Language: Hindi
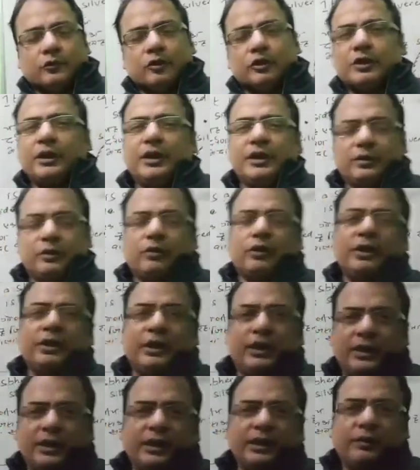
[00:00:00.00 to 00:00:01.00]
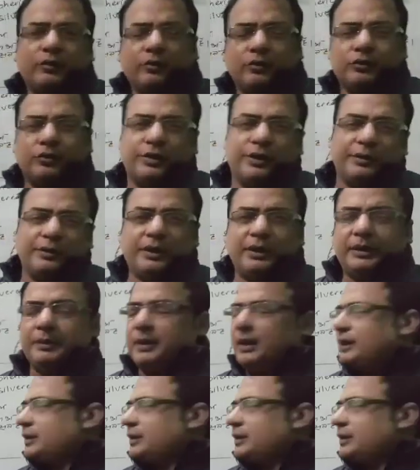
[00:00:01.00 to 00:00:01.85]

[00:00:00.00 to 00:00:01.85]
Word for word: तो चलिए थोड़ा ज़्यादा ही खुश होने वाली